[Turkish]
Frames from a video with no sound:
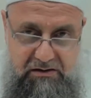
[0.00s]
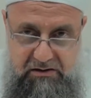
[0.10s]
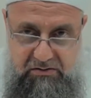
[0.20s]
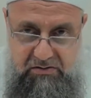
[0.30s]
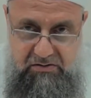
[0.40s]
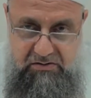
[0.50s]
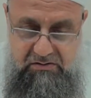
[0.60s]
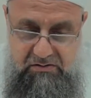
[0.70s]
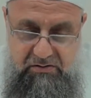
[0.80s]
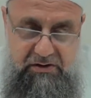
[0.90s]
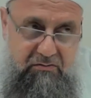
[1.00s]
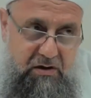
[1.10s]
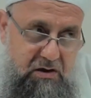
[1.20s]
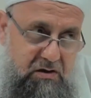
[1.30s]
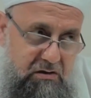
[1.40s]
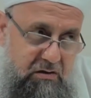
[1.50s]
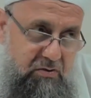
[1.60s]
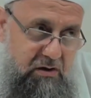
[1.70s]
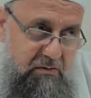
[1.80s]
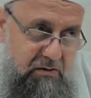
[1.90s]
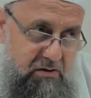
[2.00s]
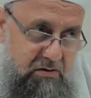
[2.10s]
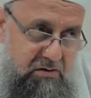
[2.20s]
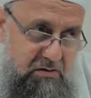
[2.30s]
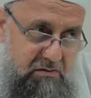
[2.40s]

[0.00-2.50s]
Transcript: yıkılıyor. Onların maaşını da bu halk veriyor işte.